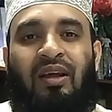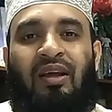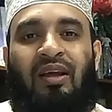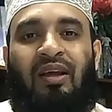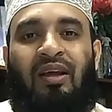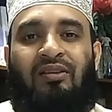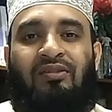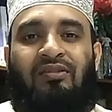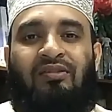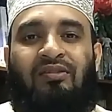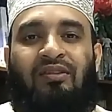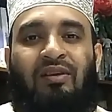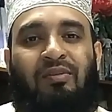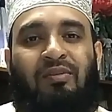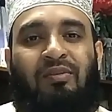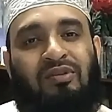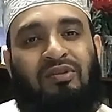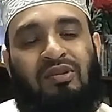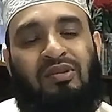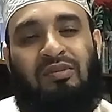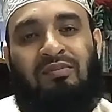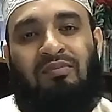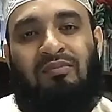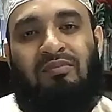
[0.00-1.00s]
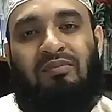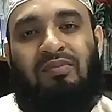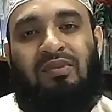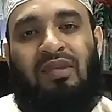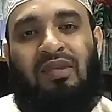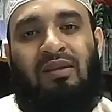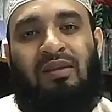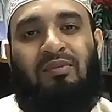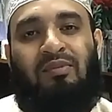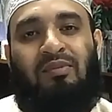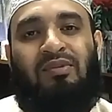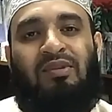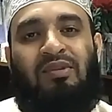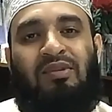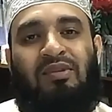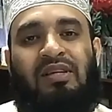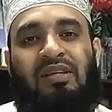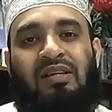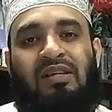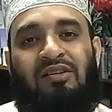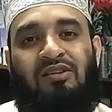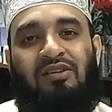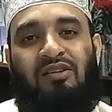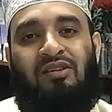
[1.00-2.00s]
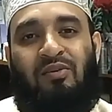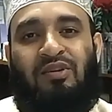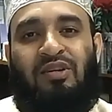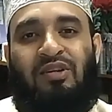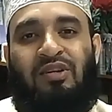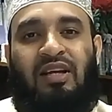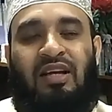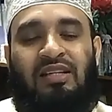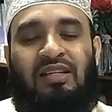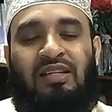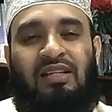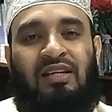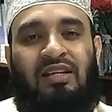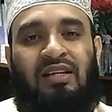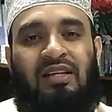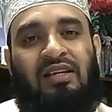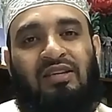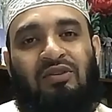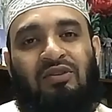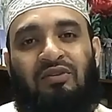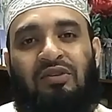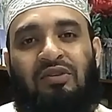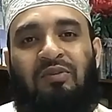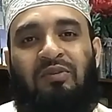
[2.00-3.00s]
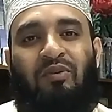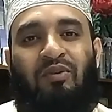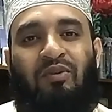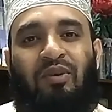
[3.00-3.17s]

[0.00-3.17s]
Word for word: আল্লাহ রসুল আমরা যদি তার মধ্যে যেই সমস্যাটা আছে এটাই যদি